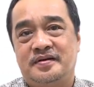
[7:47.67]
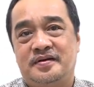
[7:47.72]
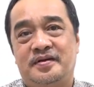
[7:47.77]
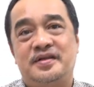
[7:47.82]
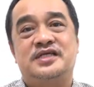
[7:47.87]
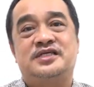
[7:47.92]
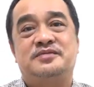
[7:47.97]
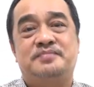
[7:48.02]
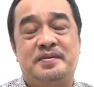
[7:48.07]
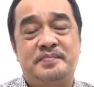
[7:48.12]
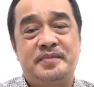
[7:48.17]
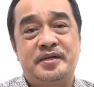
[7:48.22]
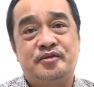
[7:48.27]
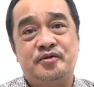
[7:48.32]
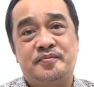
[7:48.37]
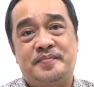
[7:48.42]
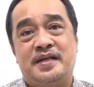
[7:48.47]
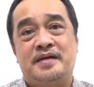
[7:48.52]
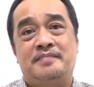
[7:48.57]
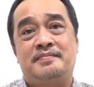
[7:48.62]
Oleh sebab
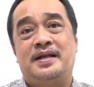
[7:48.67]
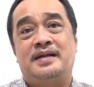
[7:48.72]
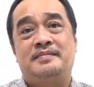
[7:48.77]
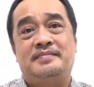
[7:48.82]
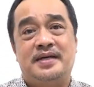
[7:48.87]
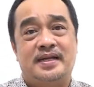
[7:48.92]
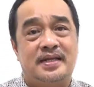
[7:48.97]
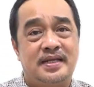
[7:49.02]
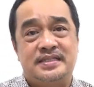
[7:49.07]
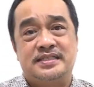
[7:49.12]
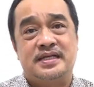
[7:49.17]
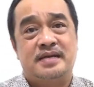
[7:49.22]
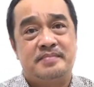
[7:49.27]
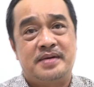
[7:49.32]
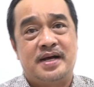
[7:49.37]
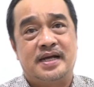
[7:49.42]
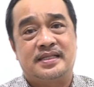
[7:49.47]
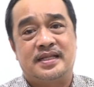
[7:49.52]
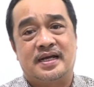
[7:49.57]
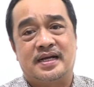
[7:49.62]
itu pada malam hari
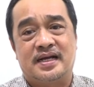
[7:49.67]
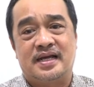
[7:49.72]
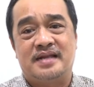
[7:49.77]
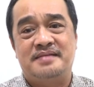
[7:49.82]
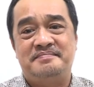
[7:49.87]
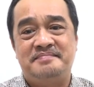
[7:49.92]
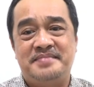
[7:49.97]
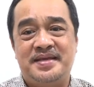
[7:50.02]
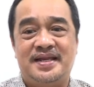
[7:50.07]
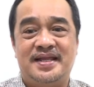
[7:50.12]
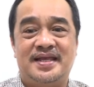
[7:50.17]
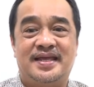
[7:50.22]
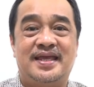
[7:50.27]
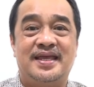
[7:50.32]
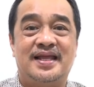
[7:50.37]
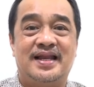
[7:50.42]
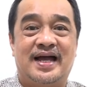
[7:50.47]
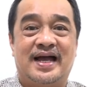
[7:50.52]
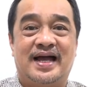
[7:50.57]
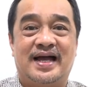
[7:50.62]
saya mengatakan
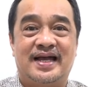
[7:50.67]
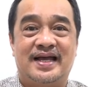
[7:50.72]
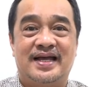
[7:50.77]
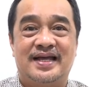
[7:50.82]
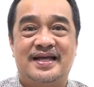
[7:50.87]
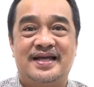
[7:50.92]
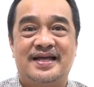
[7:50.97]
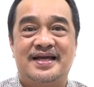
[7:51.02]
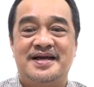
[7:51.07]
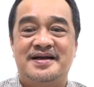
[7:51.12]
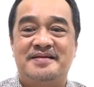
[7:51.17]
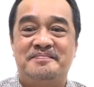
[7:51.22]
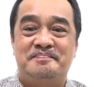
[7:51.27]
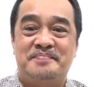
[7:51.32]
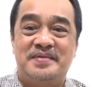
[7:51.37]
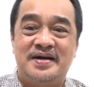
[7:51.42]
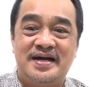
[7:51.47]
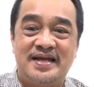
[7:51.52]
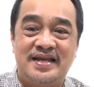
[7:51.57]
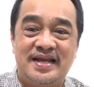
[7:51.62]
milikilah
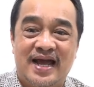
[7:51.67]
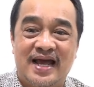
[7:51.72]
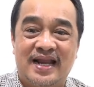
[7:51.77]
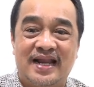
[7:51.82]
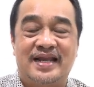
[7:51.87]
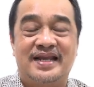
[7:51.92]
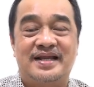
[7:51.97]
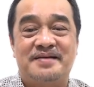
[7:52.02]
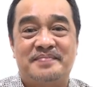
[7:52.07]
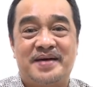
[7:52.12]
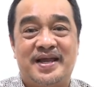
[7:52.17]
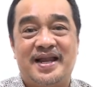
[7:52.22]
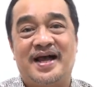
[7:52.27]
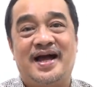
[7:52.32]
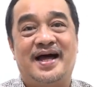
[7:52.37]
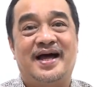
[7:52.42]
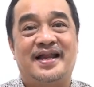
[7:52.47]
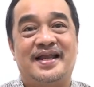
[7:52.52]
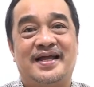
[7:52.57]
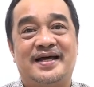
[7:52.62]
pengenalan kepada
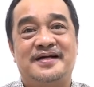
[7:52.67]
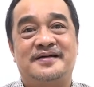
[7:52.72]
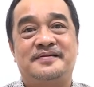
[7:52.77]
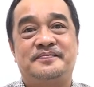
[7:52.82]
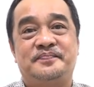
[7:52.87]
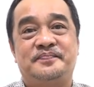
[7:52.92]
Allah.